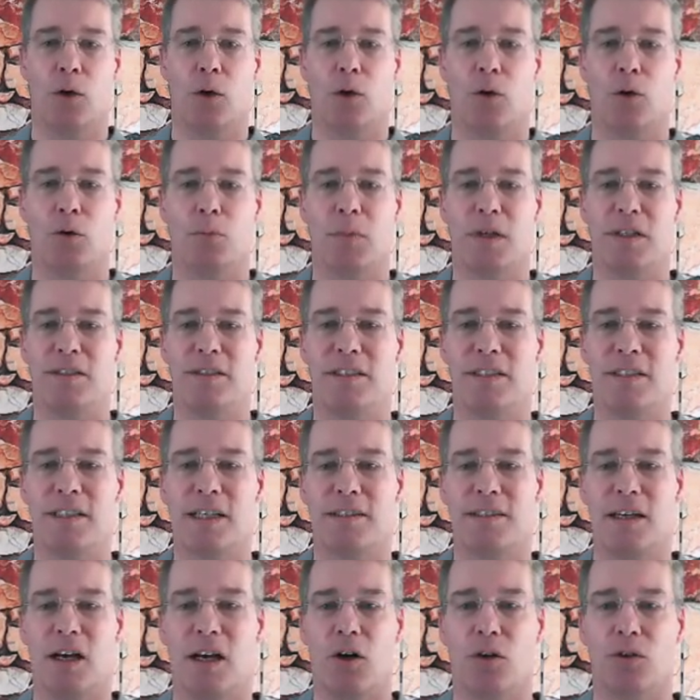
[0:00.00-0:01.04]
Und man sieht
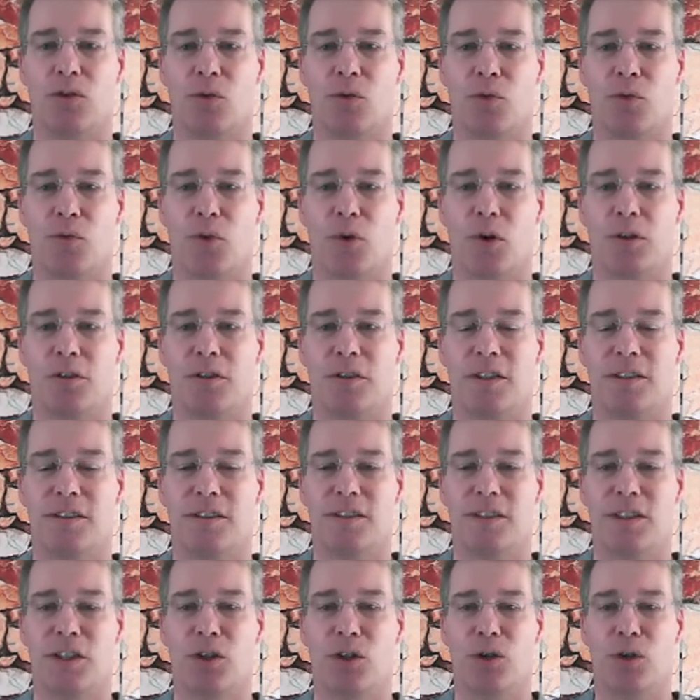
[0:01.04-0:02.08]
jetzt auch sofort, dass
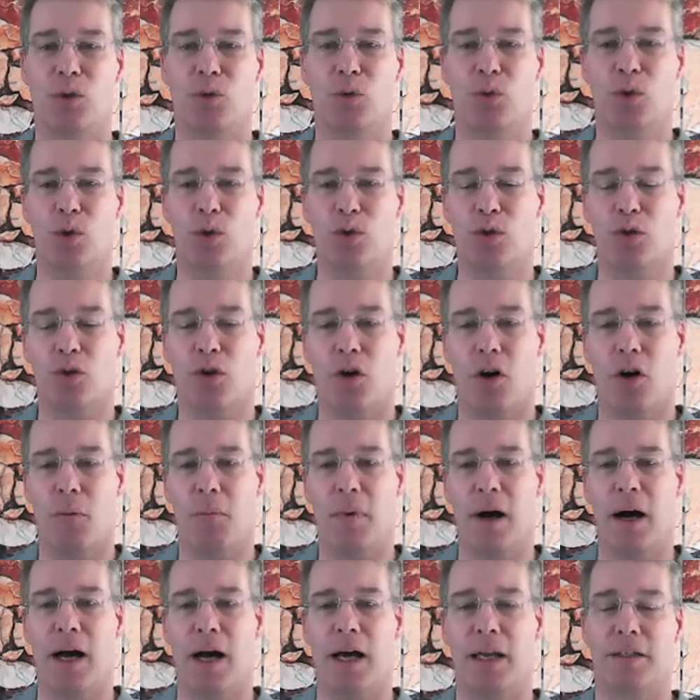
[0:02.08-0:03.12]
die 0,
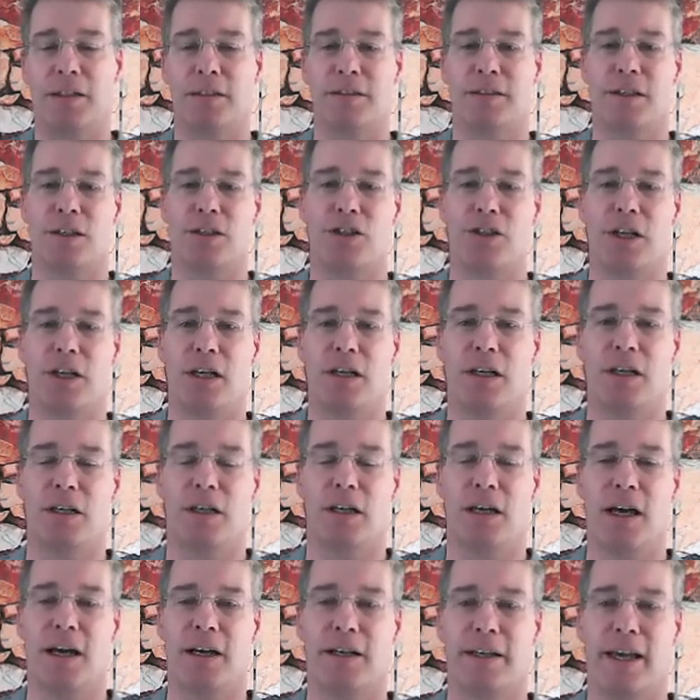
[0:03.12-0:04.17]
an dieser Stelle
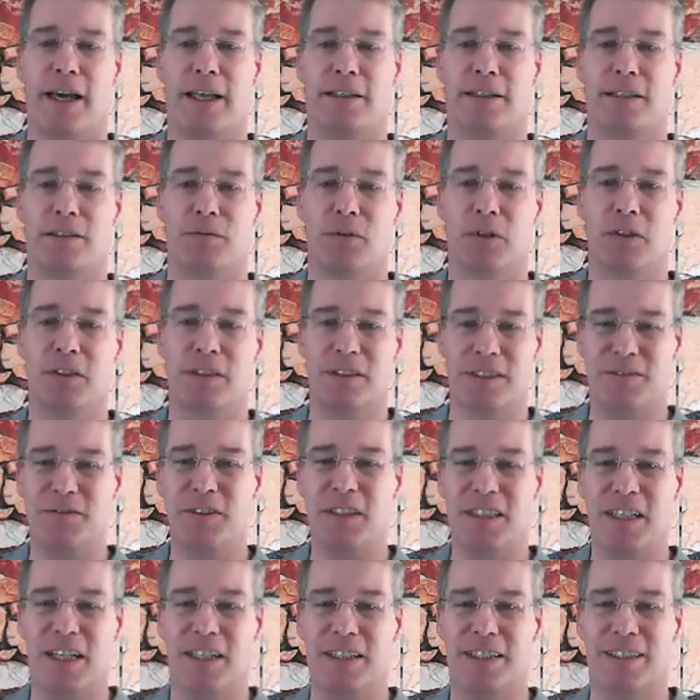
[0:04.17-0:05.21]
ergänzt wird. Die
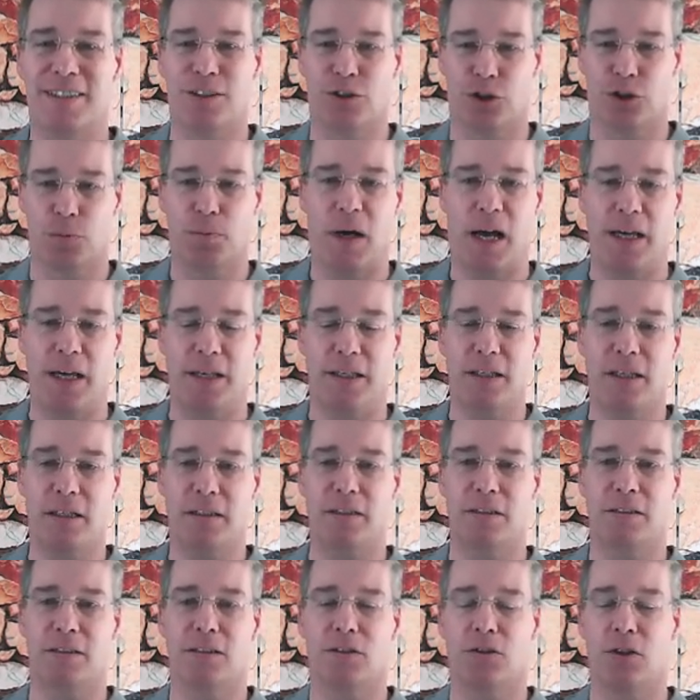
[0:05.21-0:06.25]
wird ja nicht gespeichert,
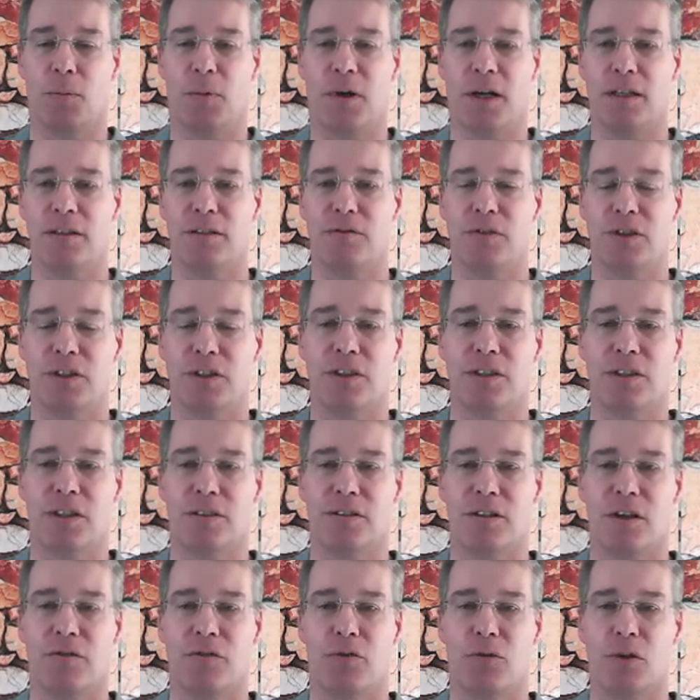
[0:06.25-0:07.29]
das ist nochmal ganz wichtig, das
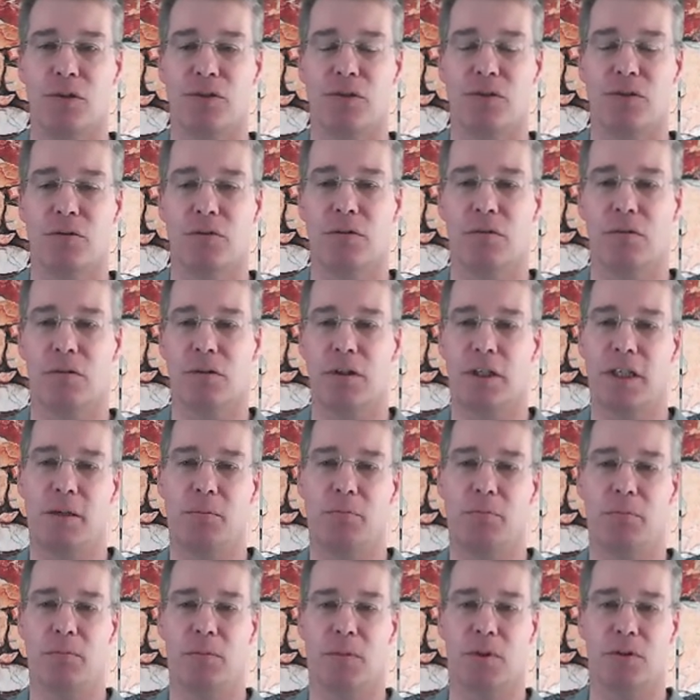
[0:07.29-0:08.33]

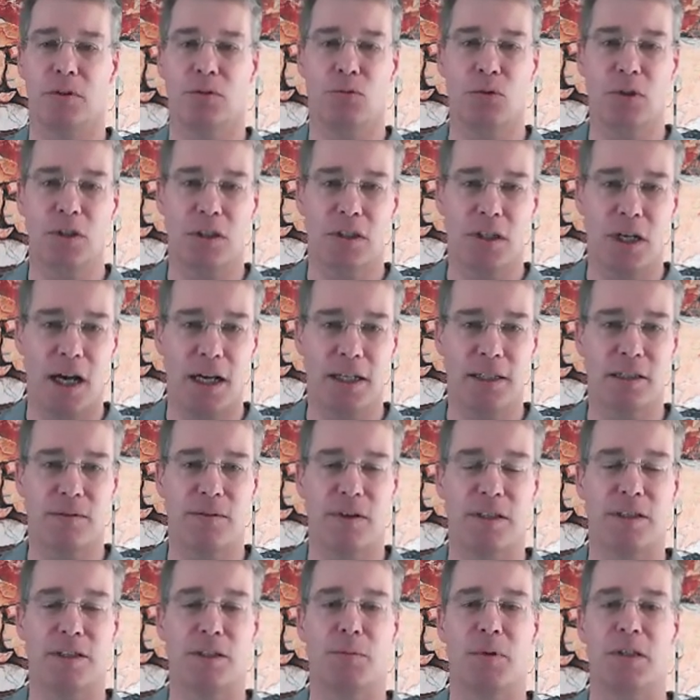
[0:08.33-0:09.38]
hervorzuheben. Nur die
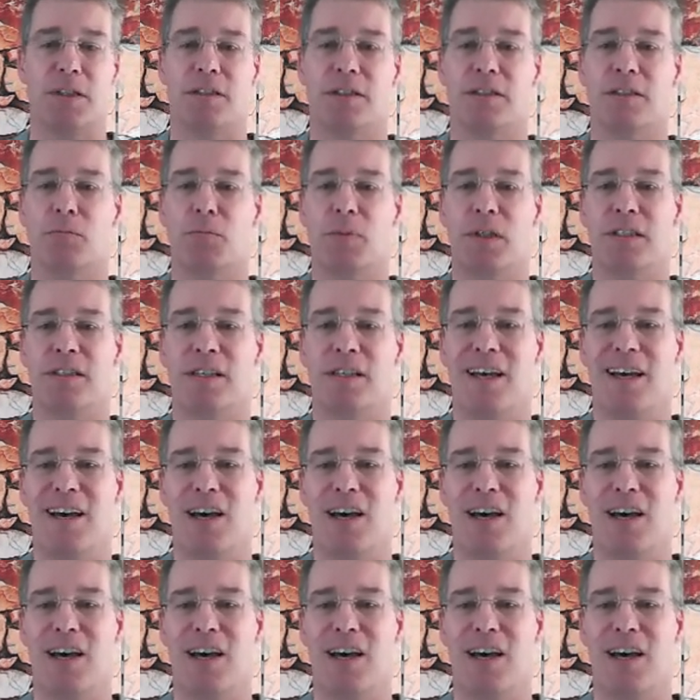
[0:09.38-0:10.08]
23 Matissenbits.